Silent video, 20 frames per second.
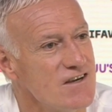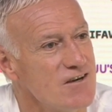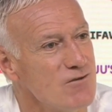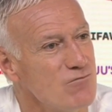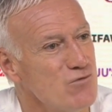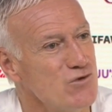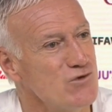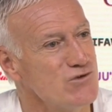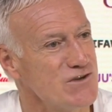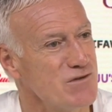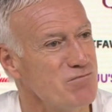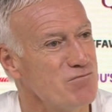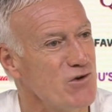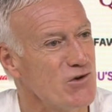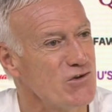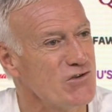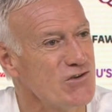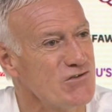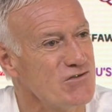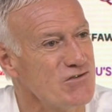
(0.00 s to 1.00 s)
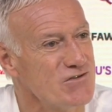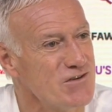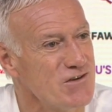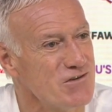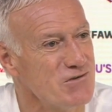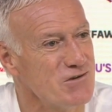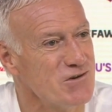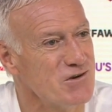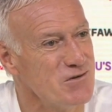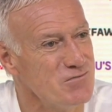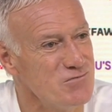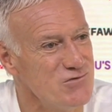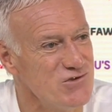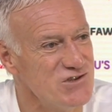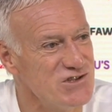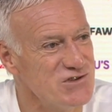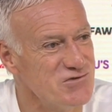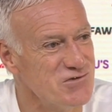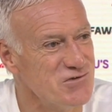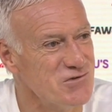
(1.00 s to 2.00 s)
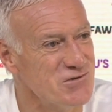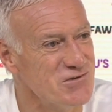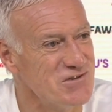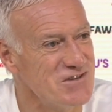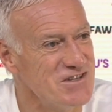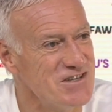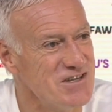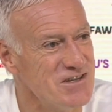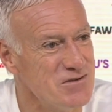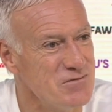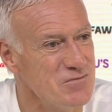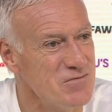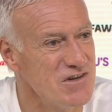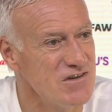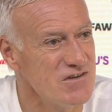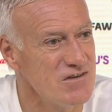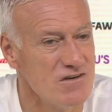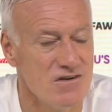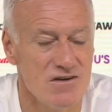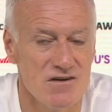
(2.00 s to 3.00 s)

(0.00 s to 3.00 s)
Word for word: plus importantes dans le club où il joue quotidiennement.